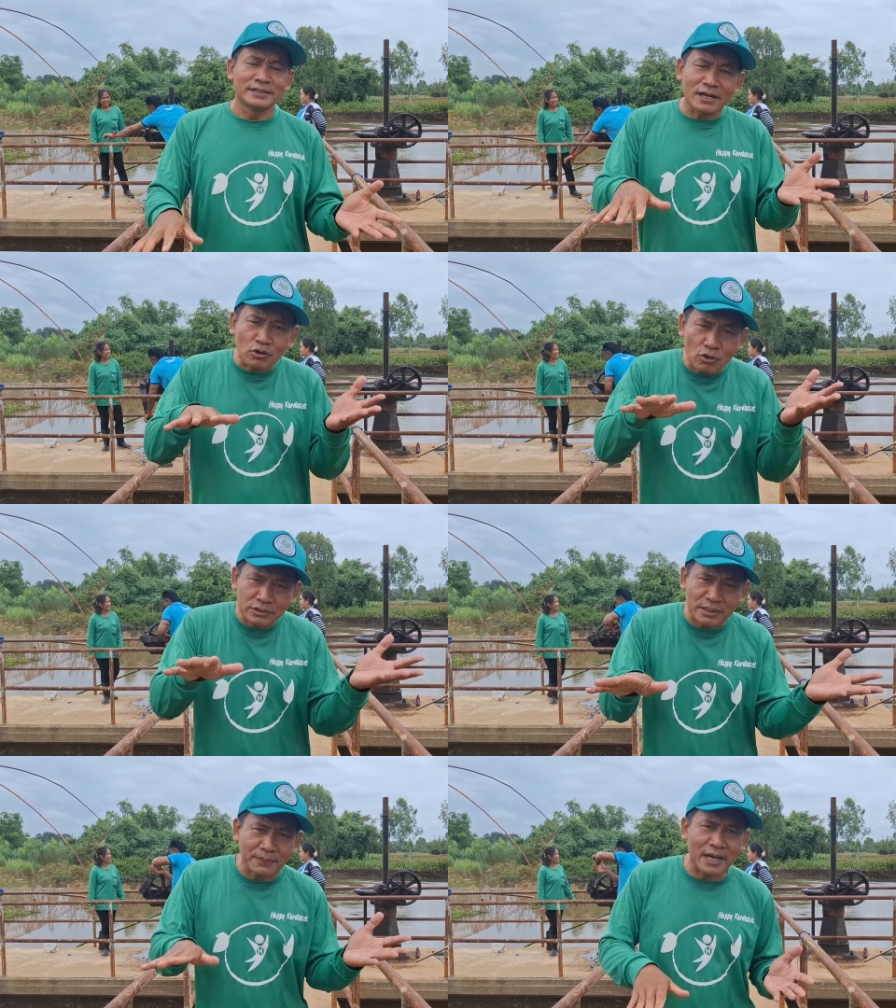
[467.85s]
ยังคง
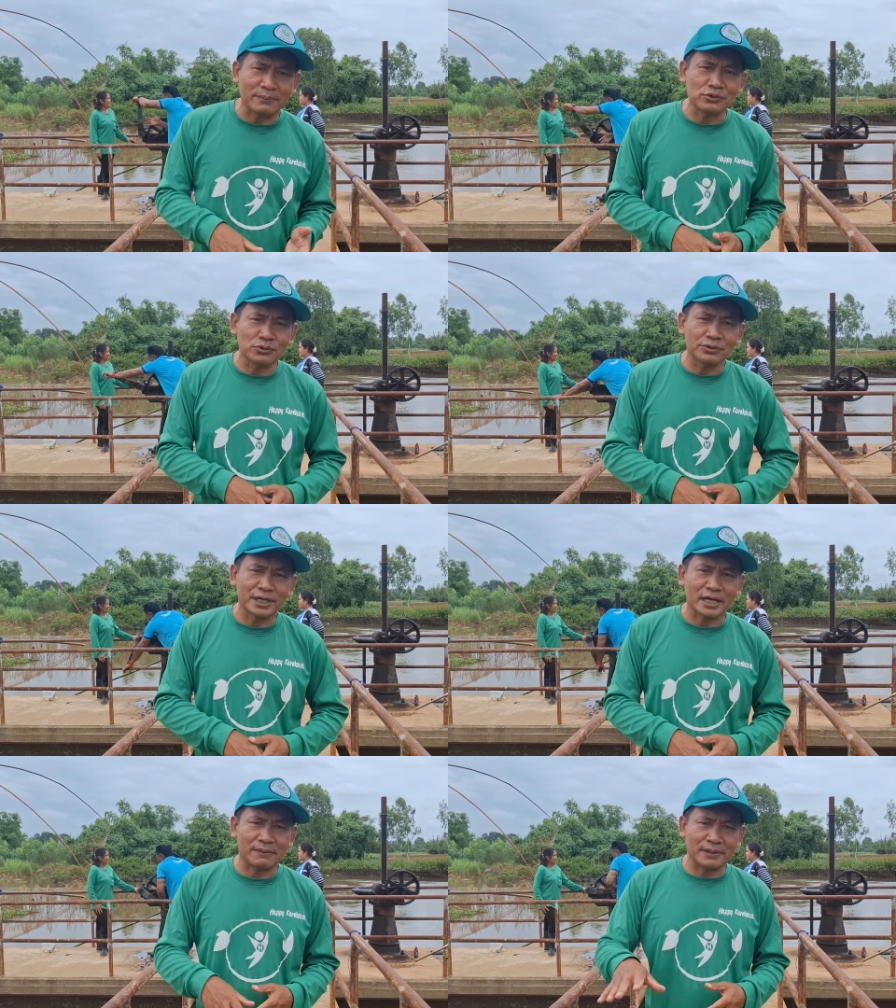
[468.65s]
สภาพอยู่
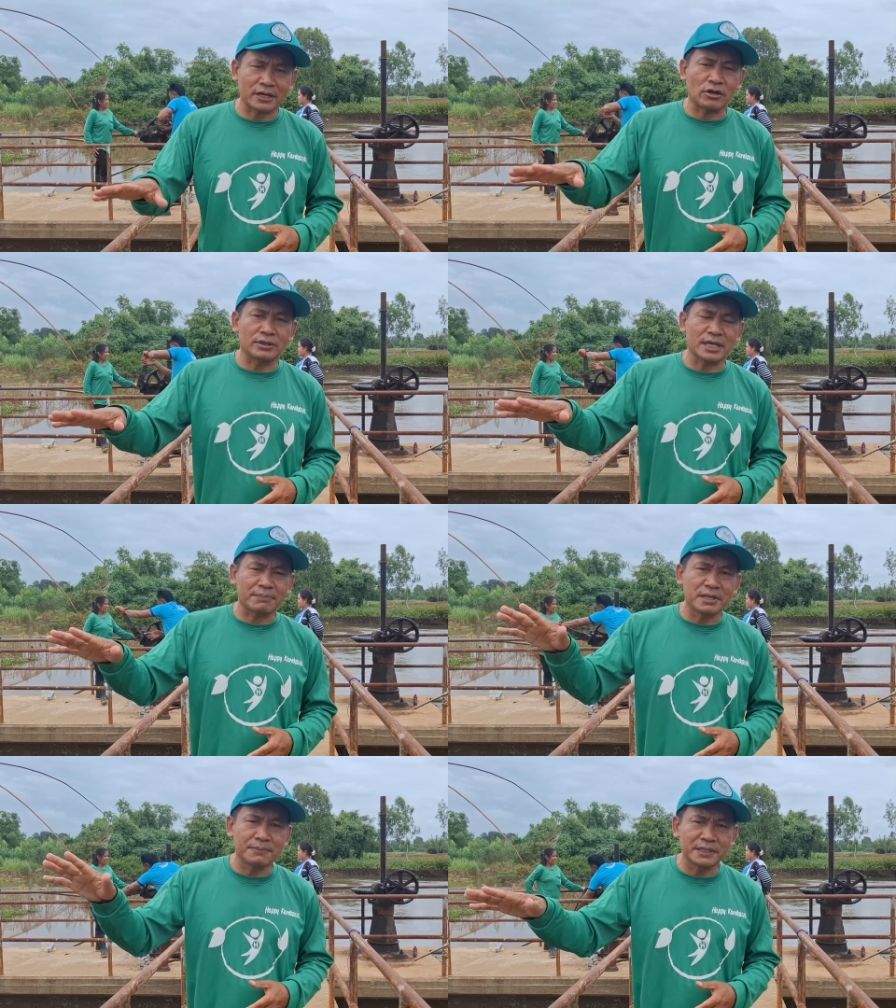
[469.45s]
นะครับแล้วก็ยั
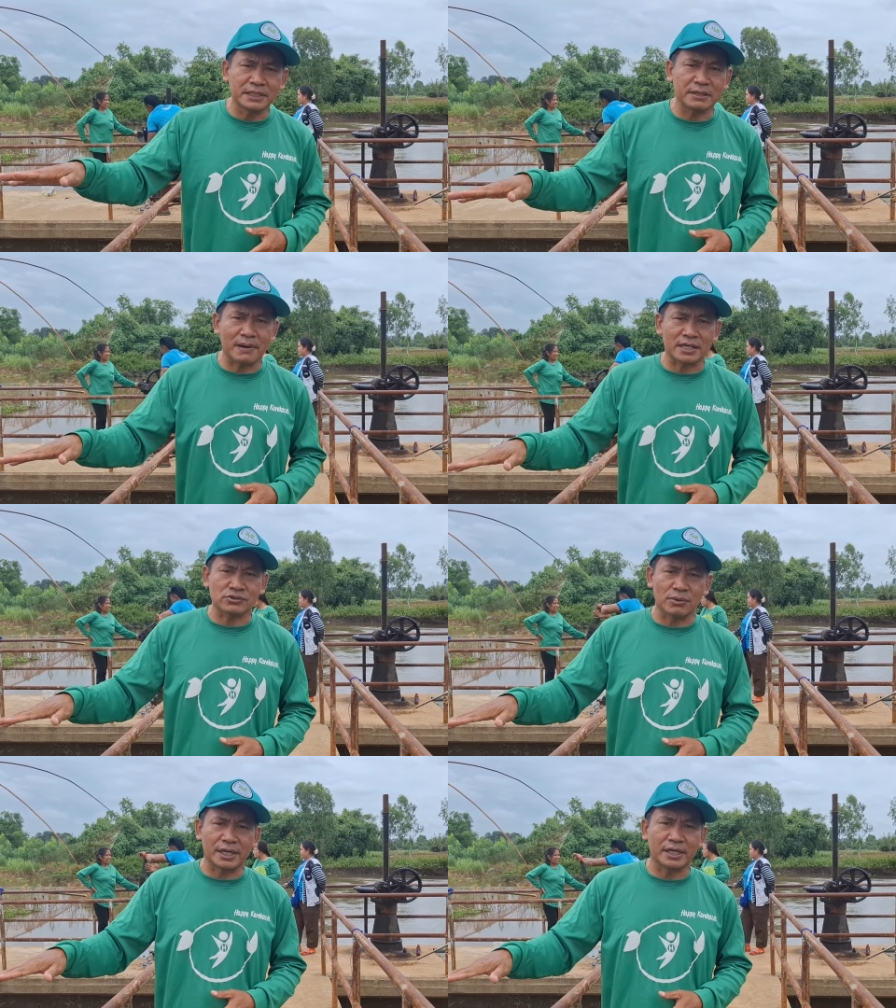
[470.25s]
งมีพื้นที่บาง
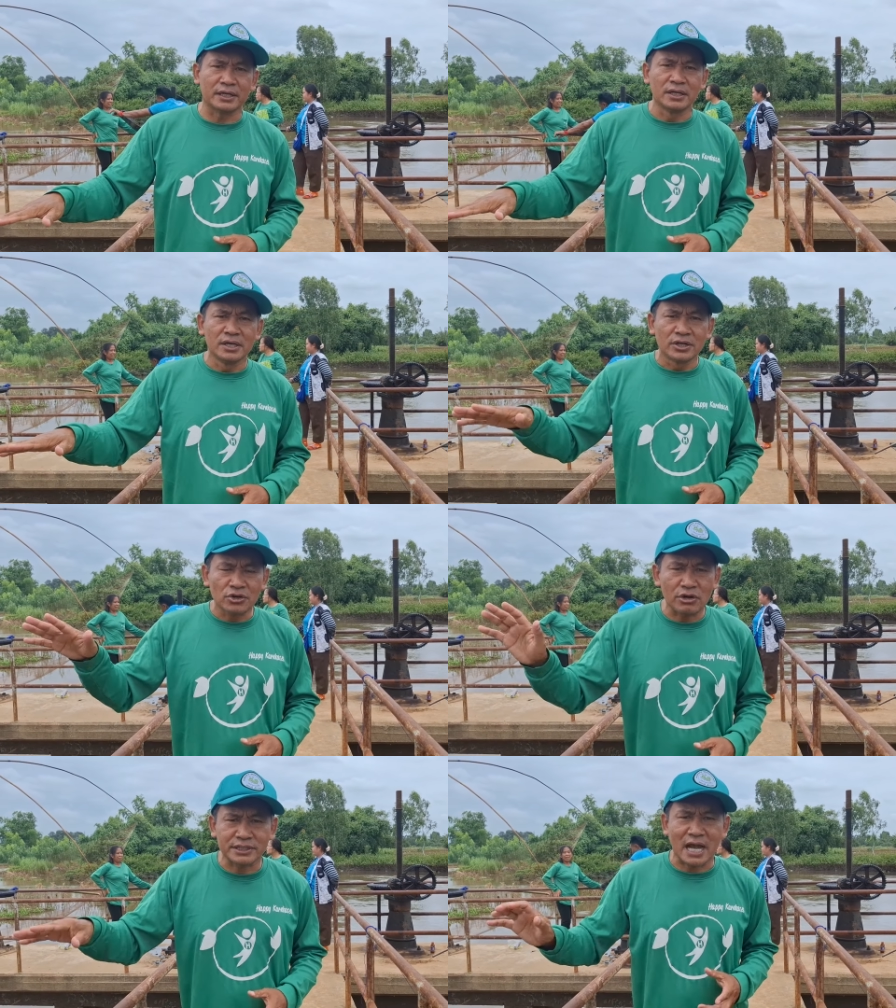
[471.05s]
ส่วนนี่
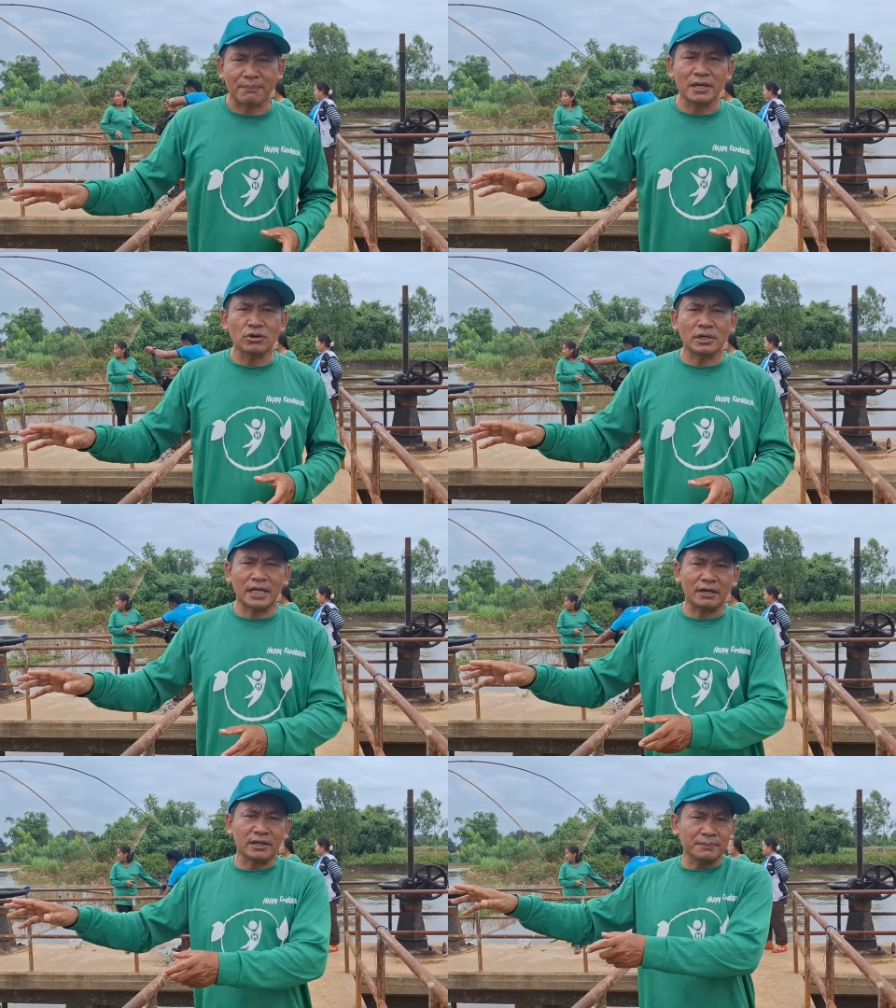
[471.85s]
นอกจากไม่ลด
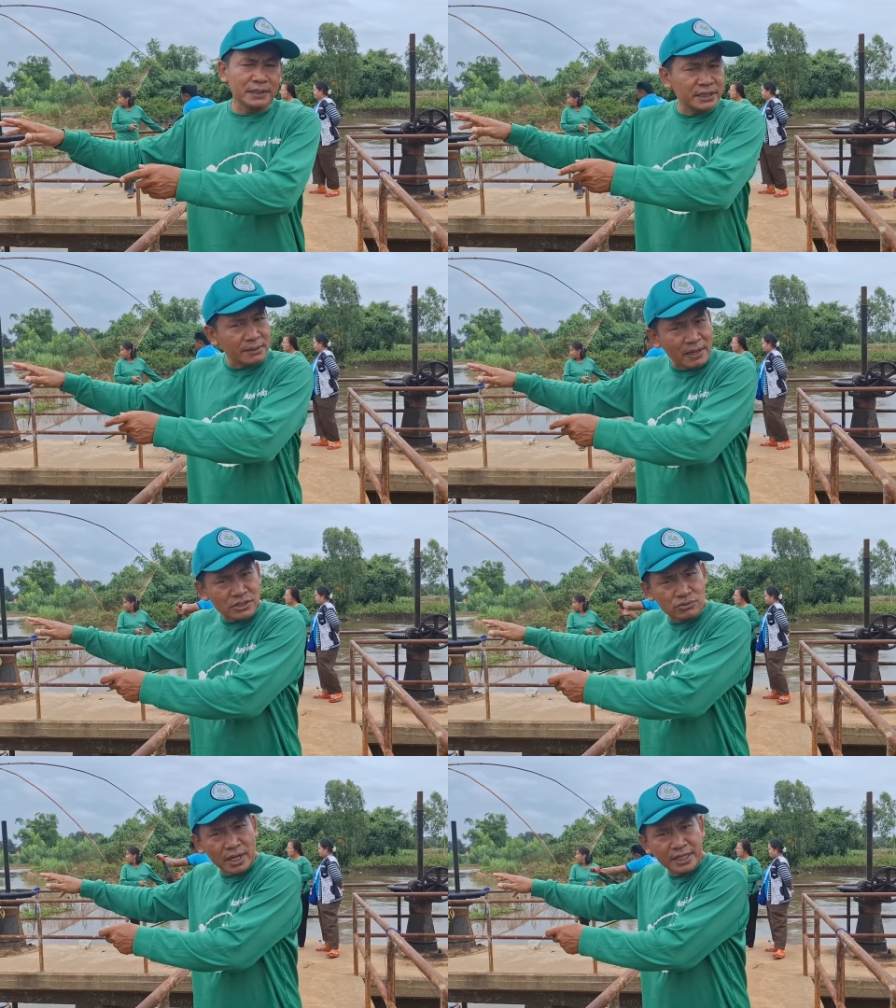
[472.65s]
แล้วเนี่ยพื้นที่บา
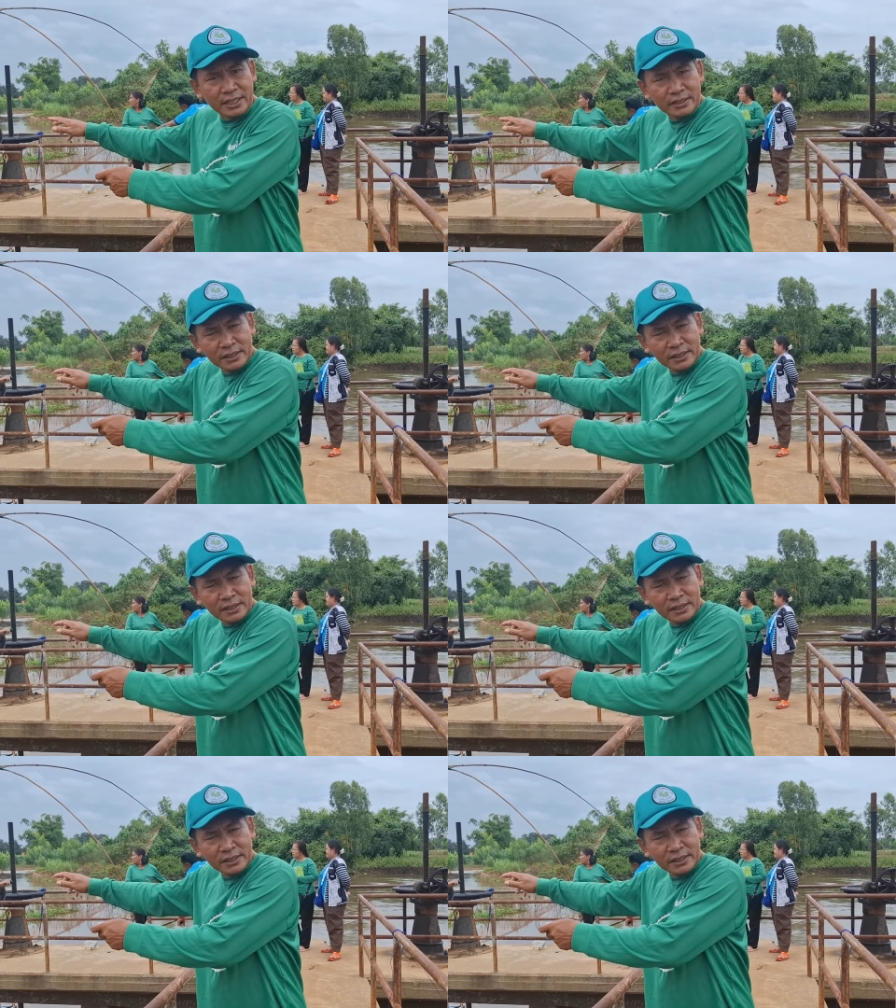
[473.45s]
งส่วนเนี่ย